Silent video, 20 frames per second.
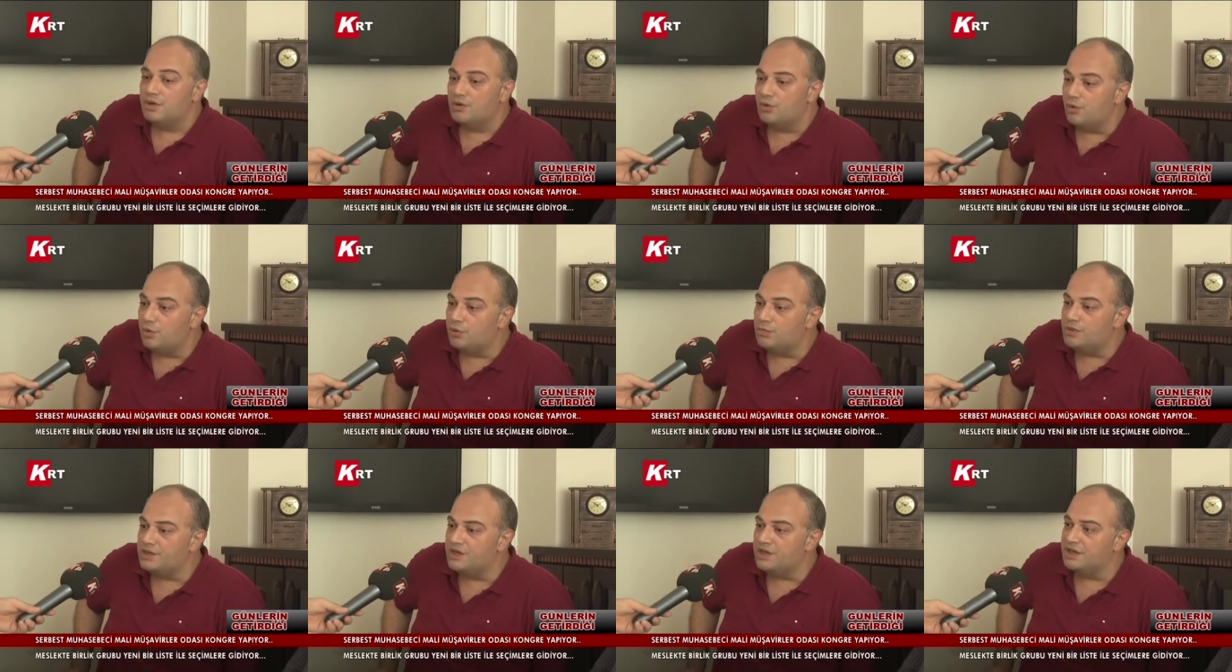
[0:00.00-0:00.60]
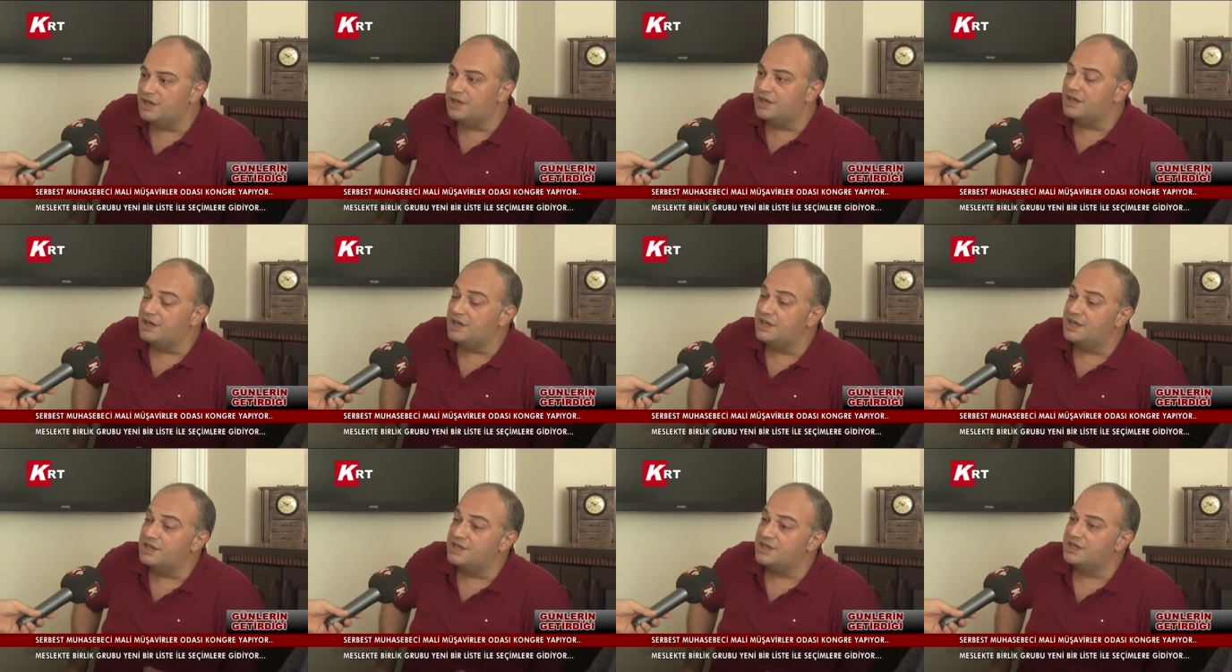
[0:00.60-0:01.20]
olma ya da
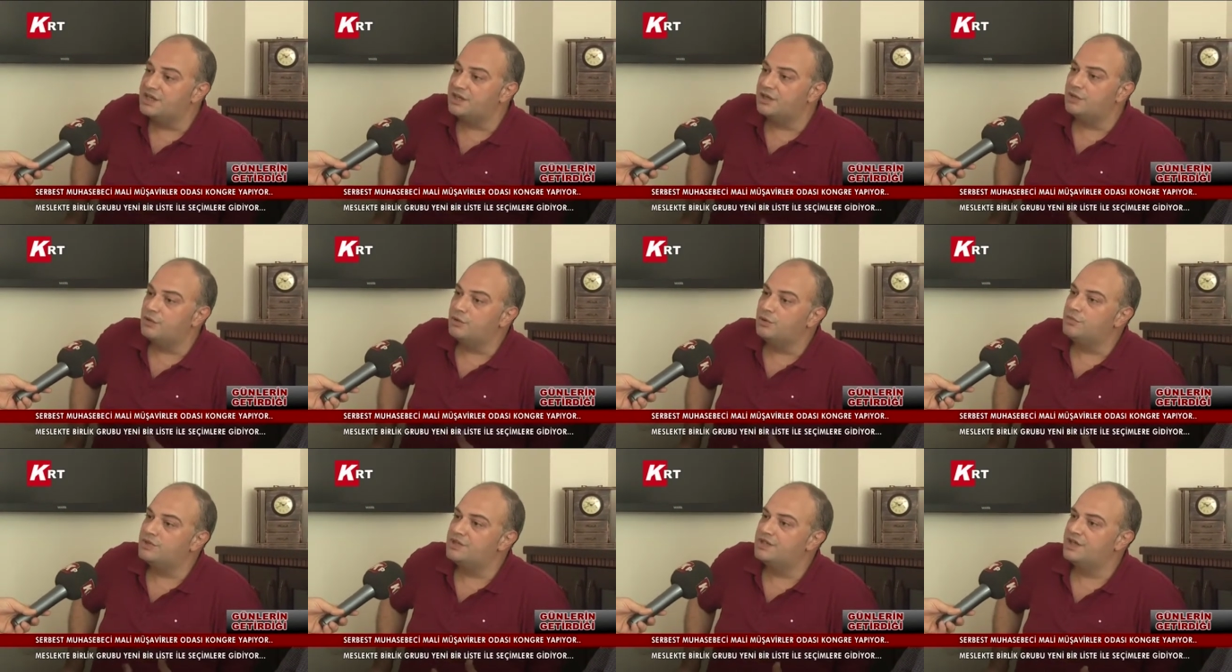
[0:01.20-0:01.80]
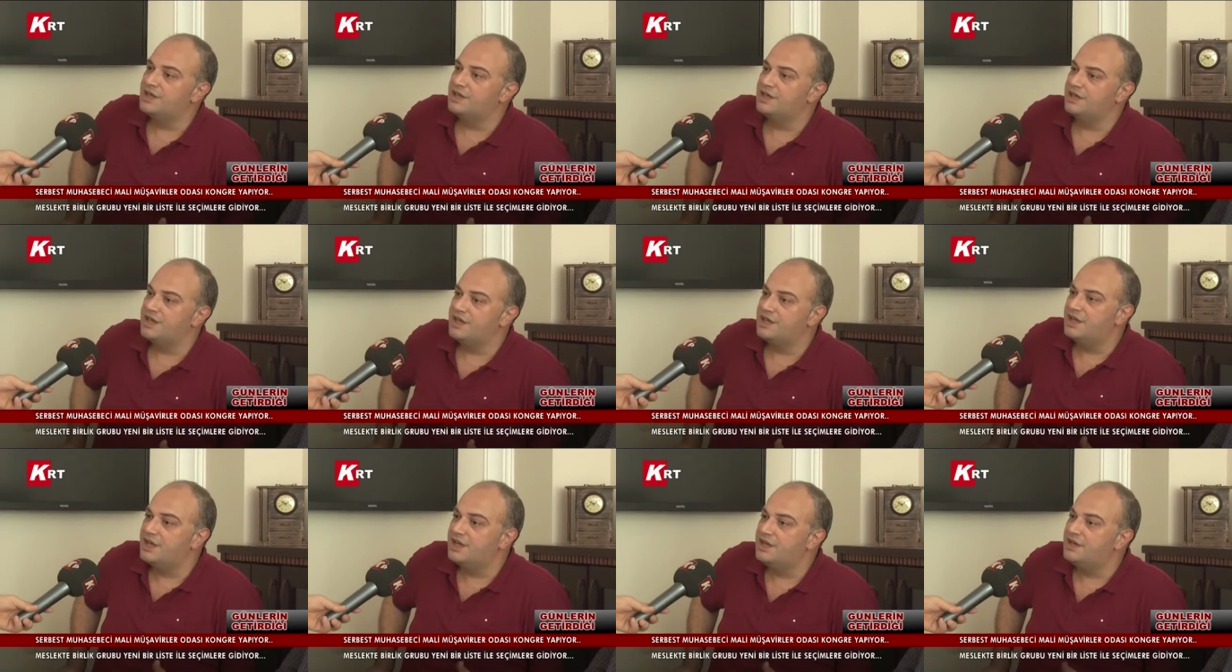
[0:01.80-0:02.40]
eksik kalan olması
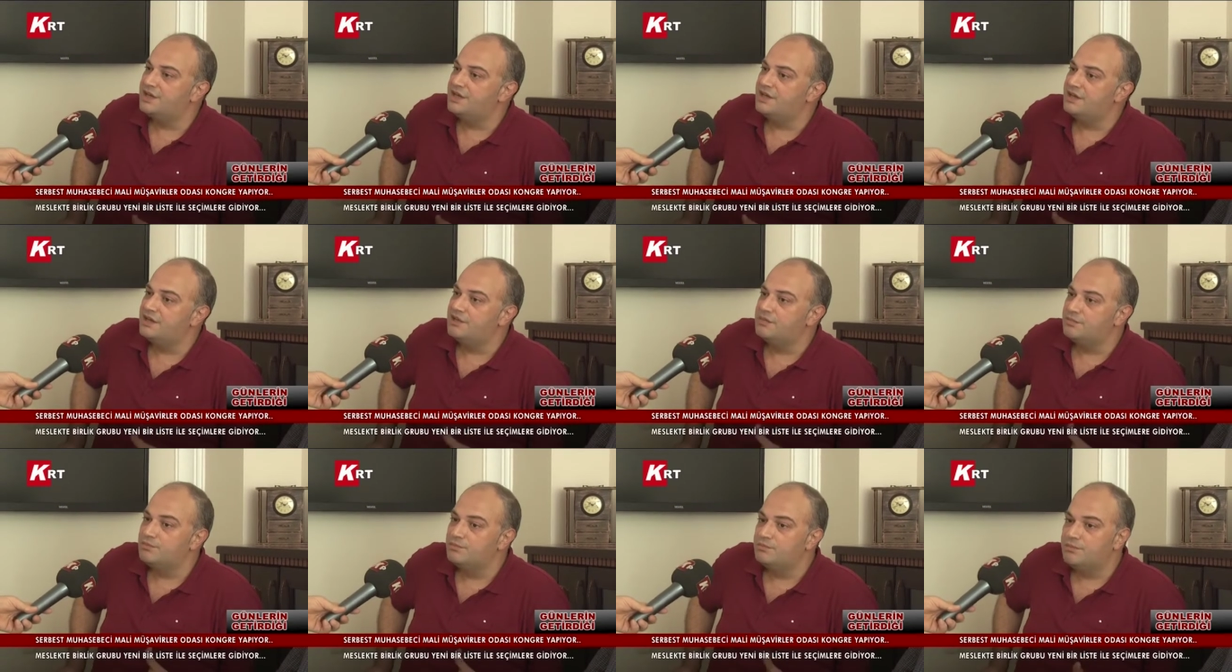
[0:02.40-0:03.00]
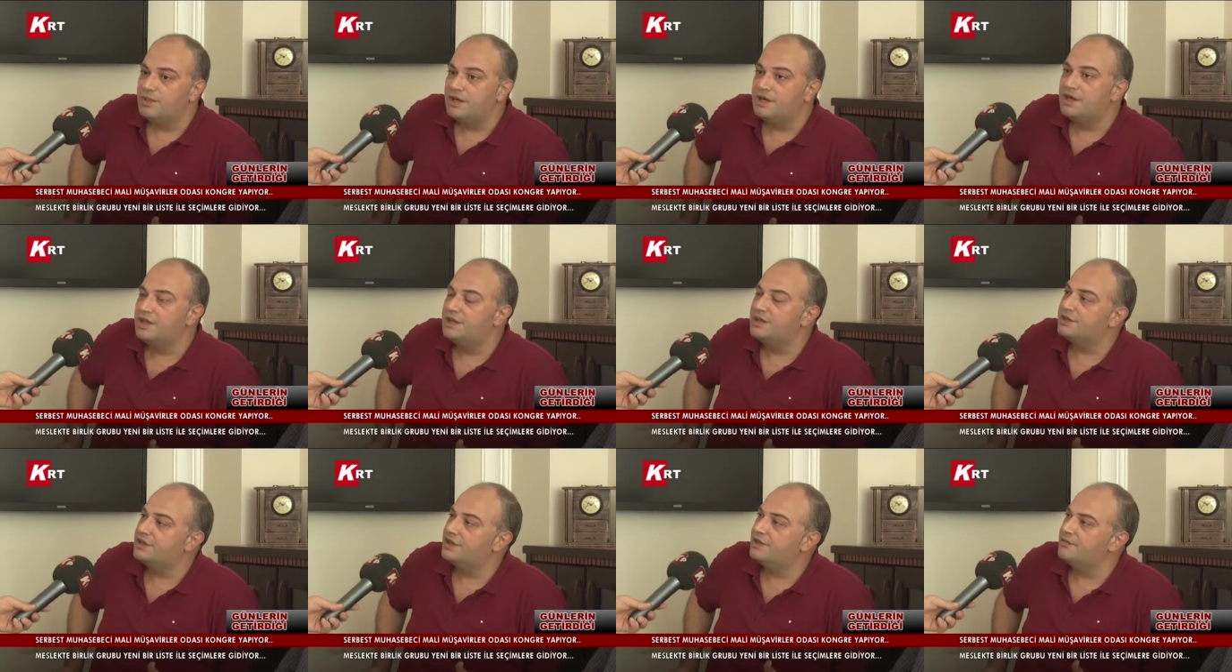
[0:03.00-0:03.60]
gereken yerleri
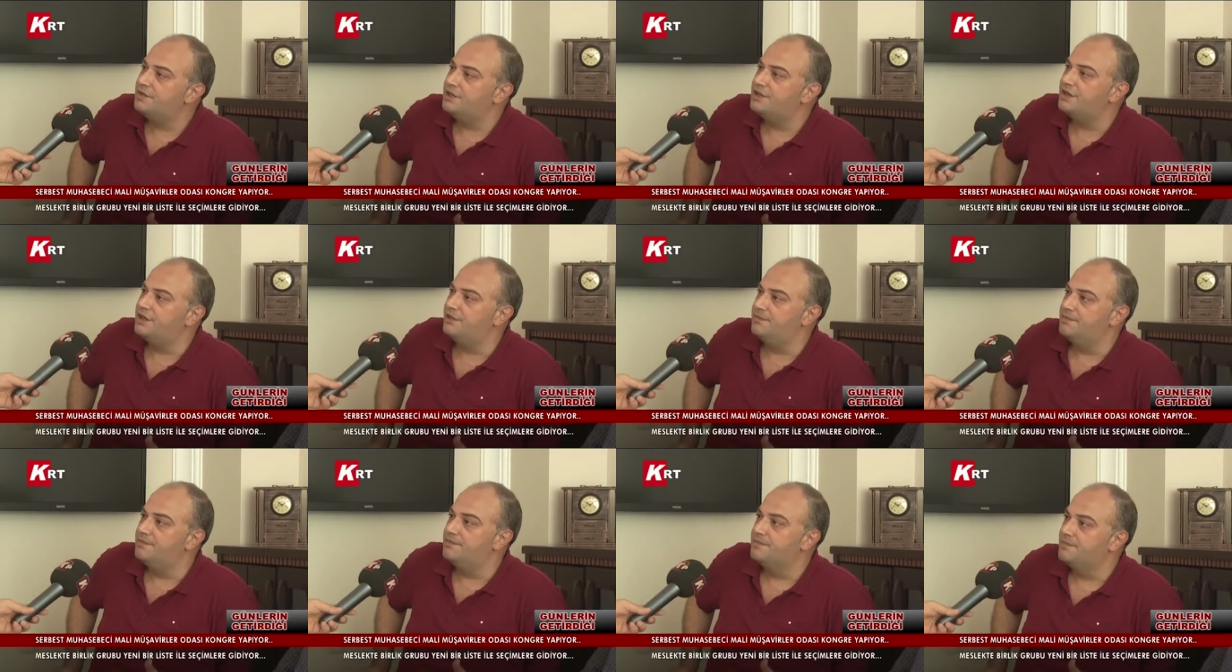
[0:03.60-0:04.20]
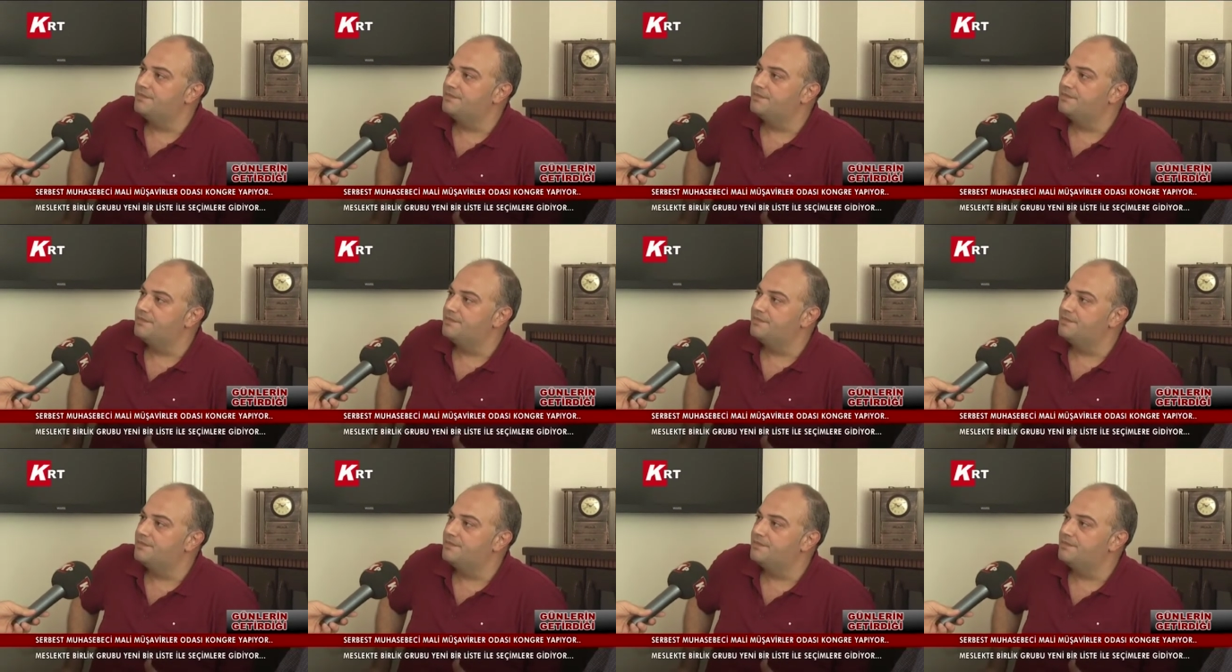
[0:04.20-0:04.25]
bakanlıklara bildirelim.